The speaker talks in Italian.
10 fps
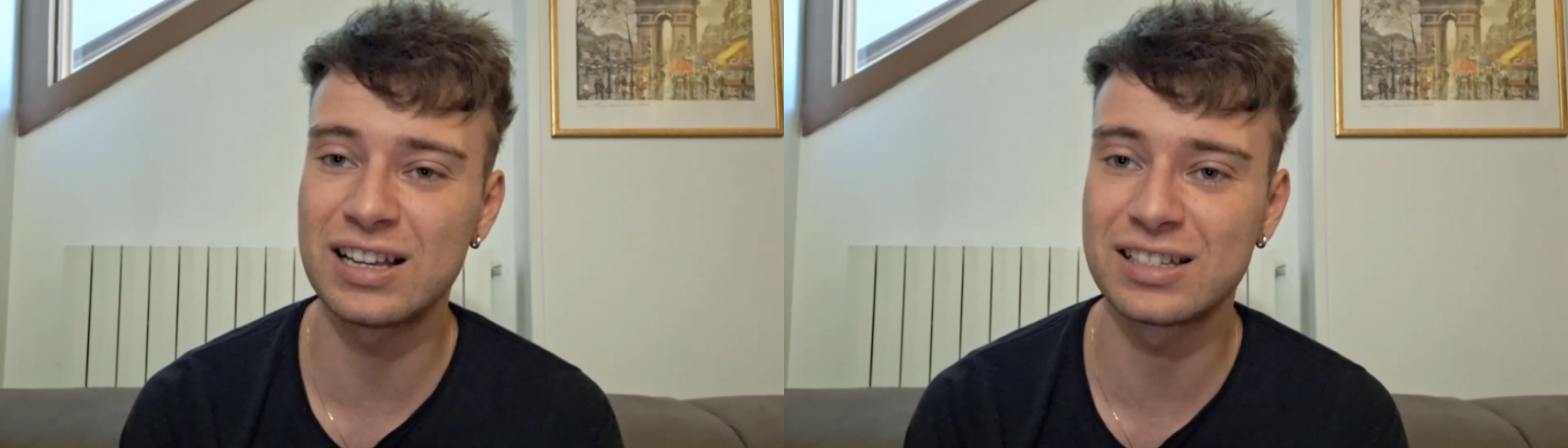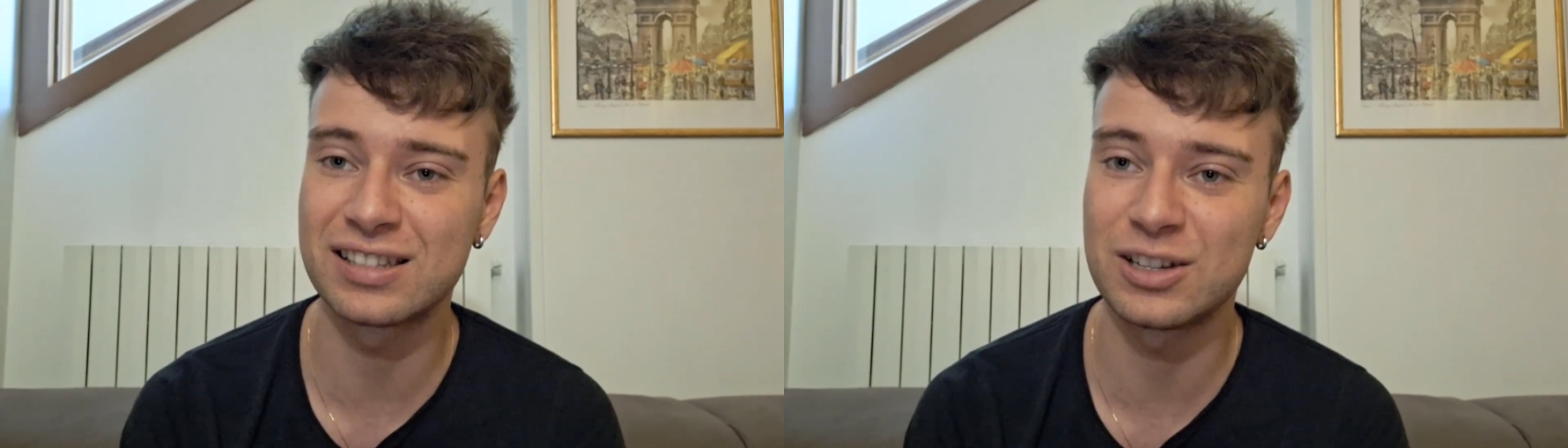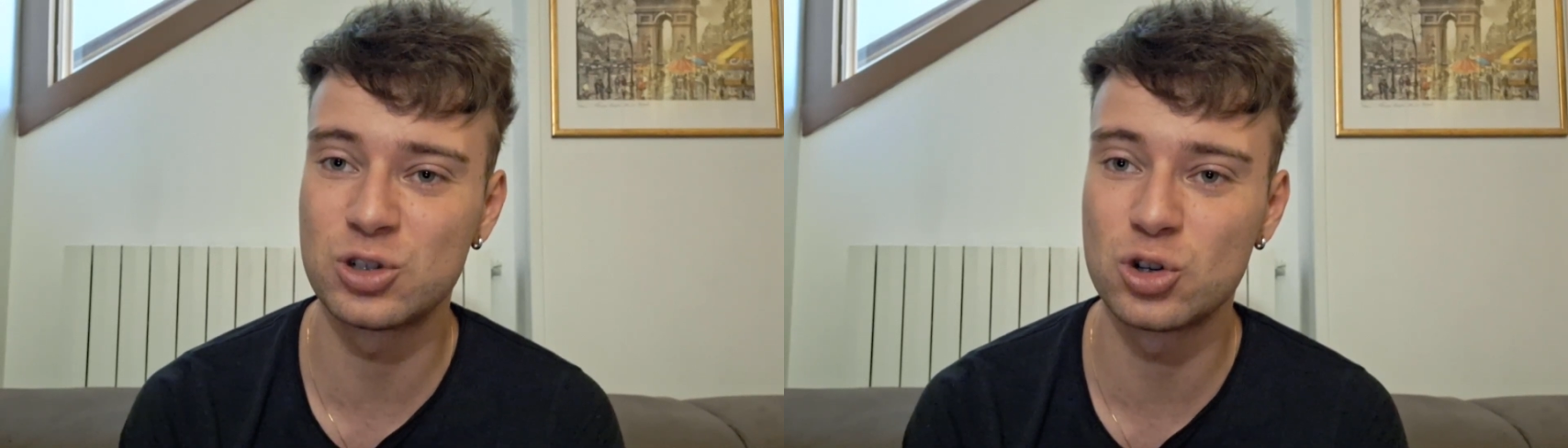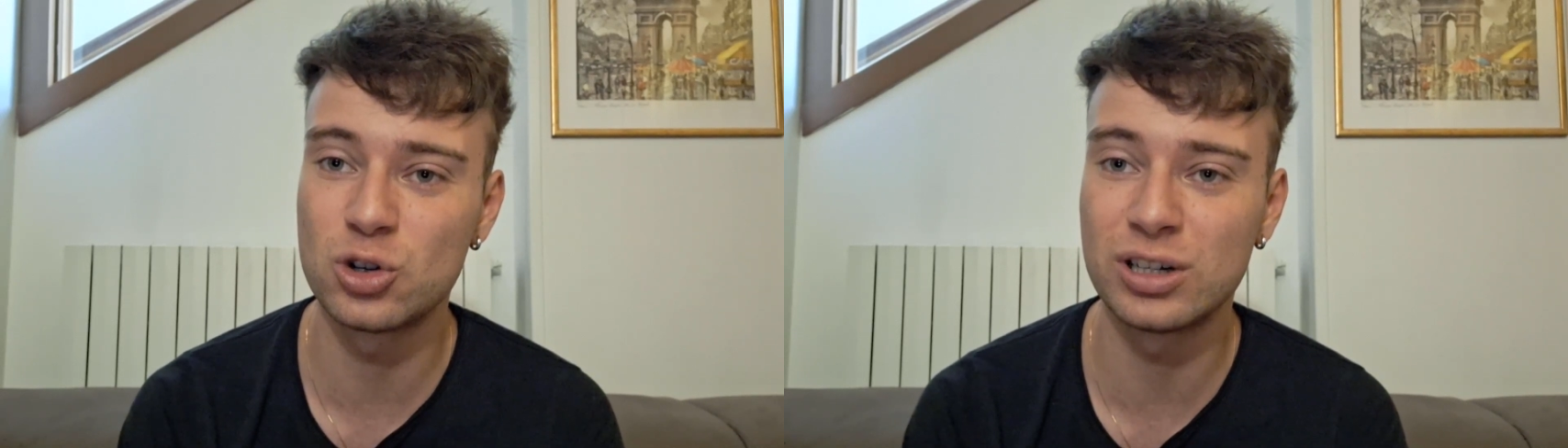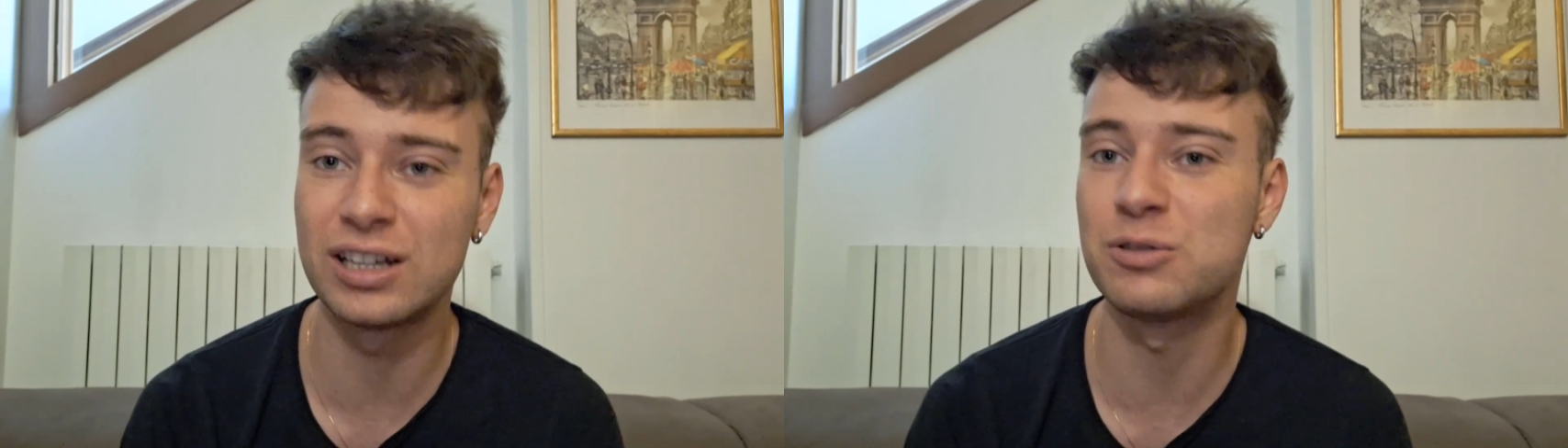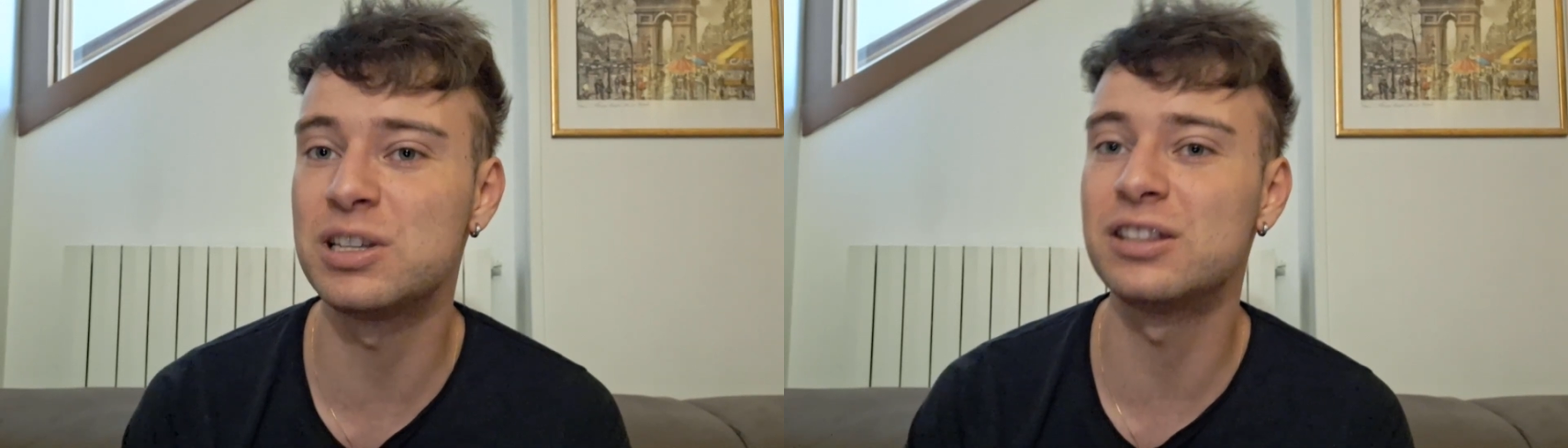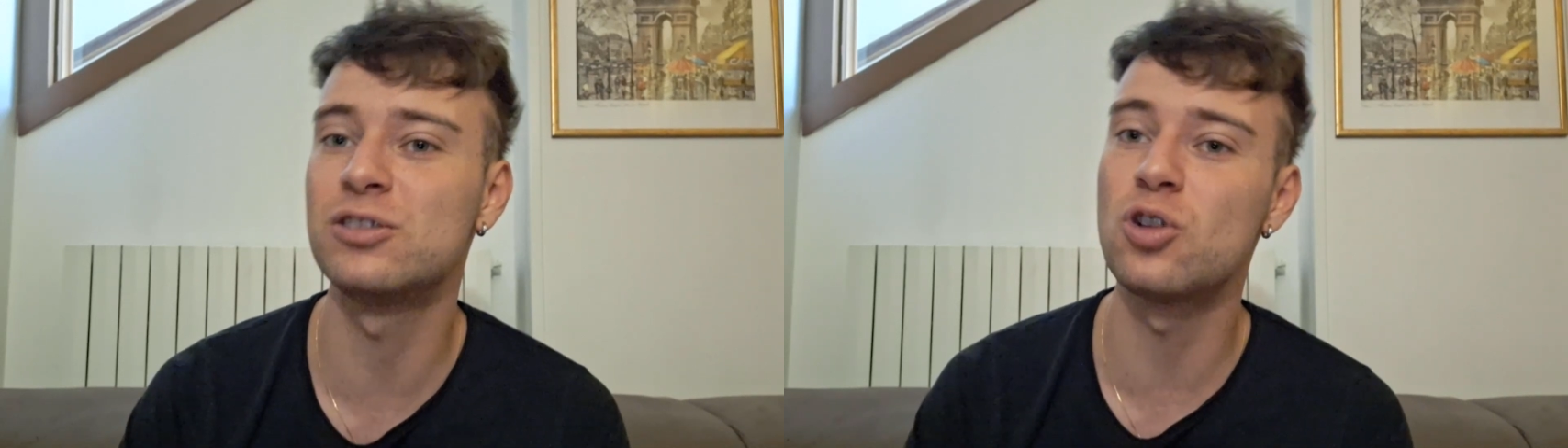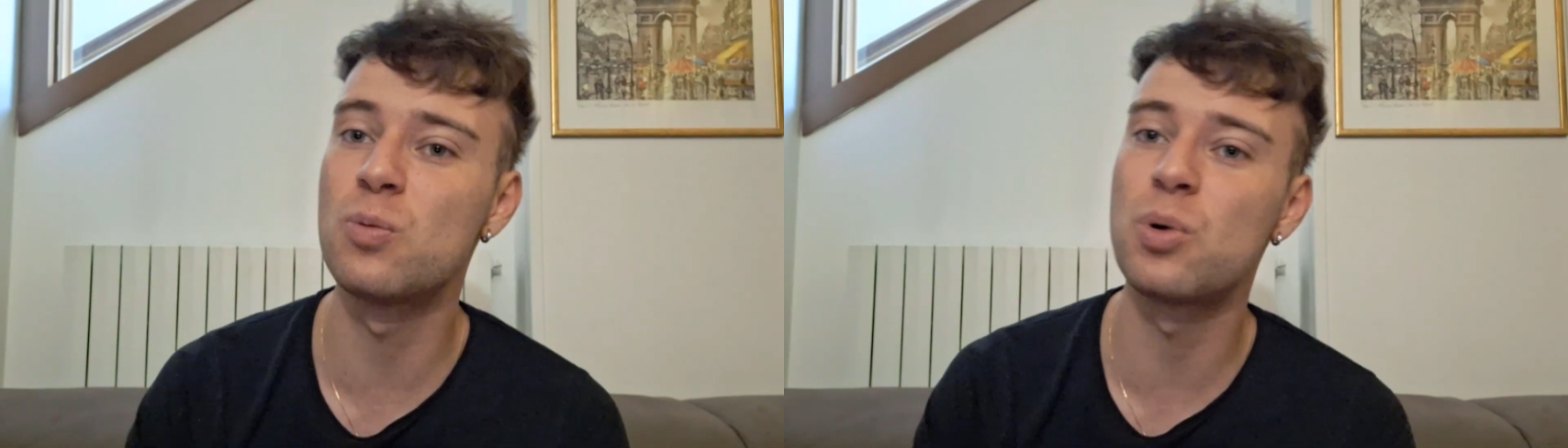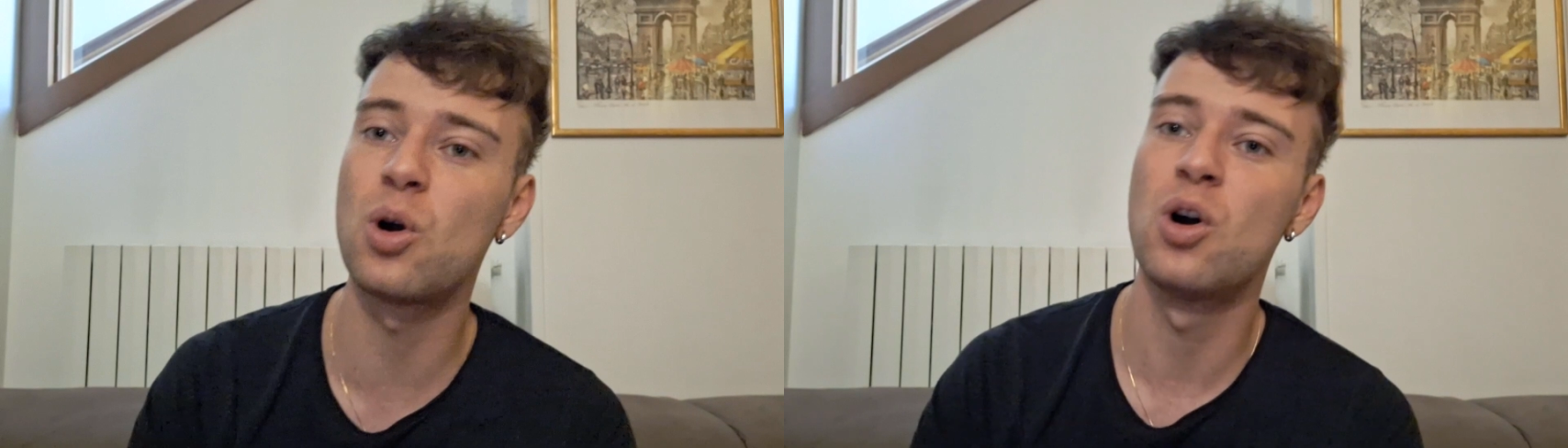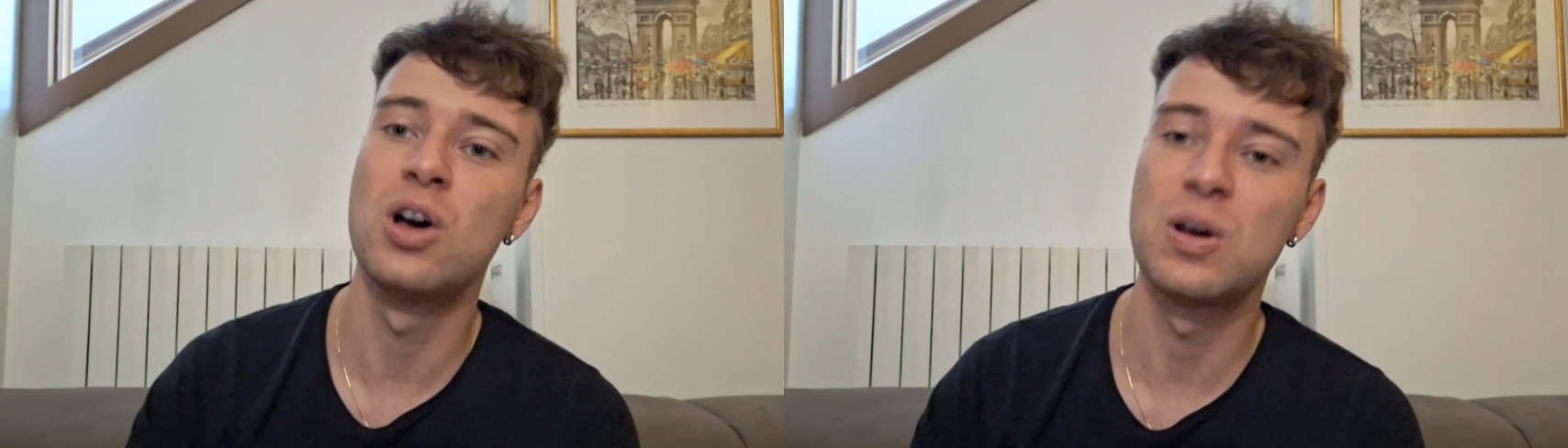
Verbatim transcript: a stagione, quindi dopo